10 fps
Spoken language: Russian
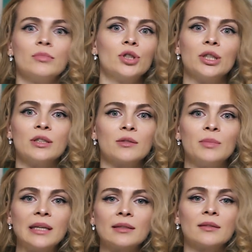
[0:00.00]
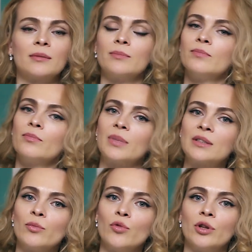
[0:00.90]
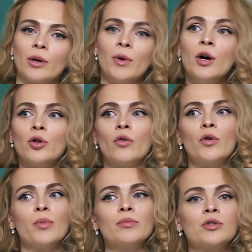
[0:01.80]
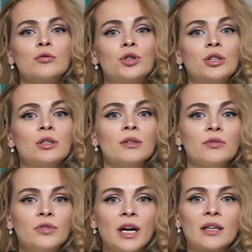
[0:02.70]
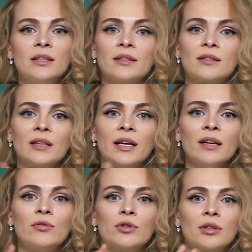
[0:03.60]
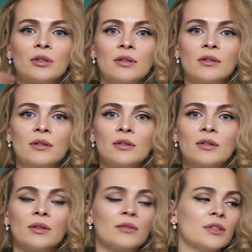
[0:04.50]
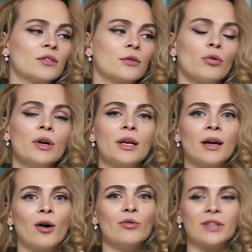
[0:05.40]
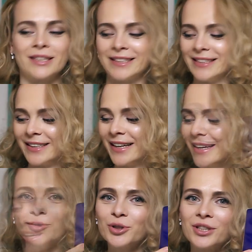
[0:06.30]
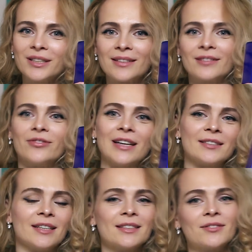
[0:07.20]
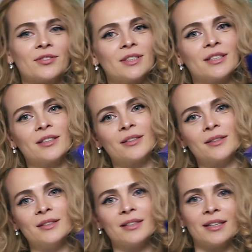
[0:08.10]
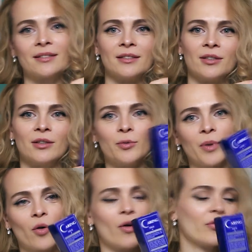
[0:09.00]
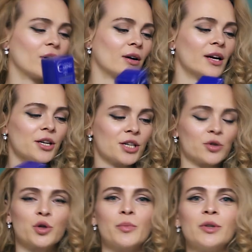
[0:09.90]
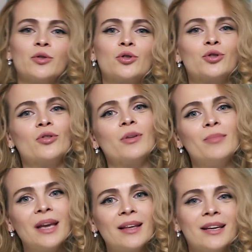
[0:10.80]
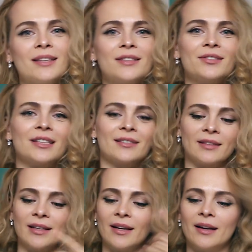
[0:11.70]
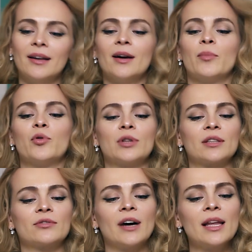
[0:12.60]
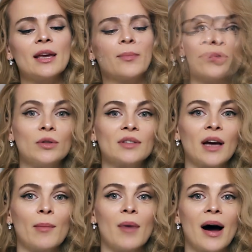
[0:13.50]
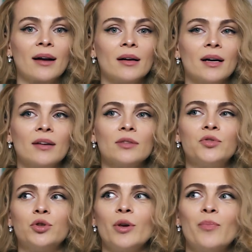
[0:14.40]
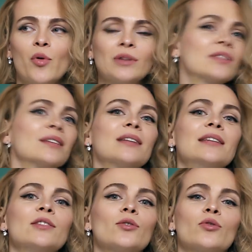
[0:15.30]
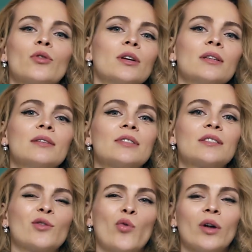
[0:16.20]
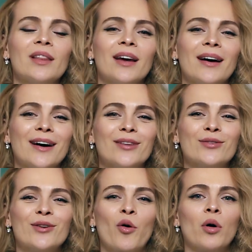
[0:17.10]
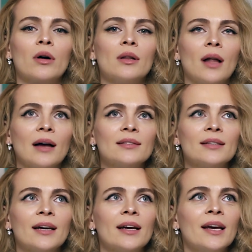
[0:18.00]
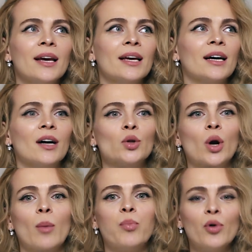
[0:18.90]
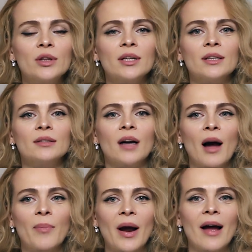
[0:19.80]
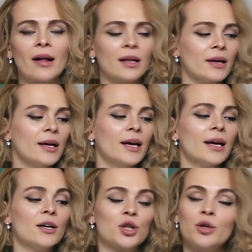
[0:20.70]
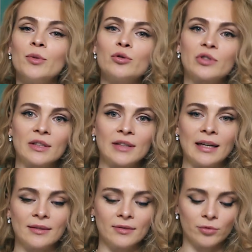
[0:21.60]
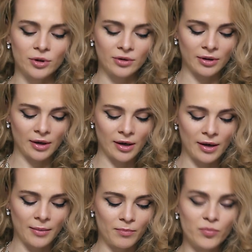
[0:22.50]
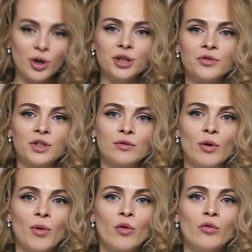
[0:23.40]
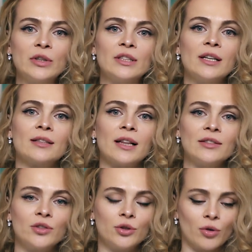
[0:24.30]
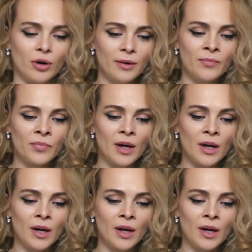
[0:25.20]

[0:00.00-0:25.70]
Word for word: через месяц, посмотрим. Но в любом случае верхние слои, вот этот э, весь слой я увлажнила. Следующие это два средства в таких интересных упаковках. Сейчас уже пойдет что-то менее известное по названиям. Японская марка, все японское, знаете, оно такое инновационное, оно такое классное, оно работает, как правило. Что могу сказать? Вот э, больше всего могу выделить лосьон,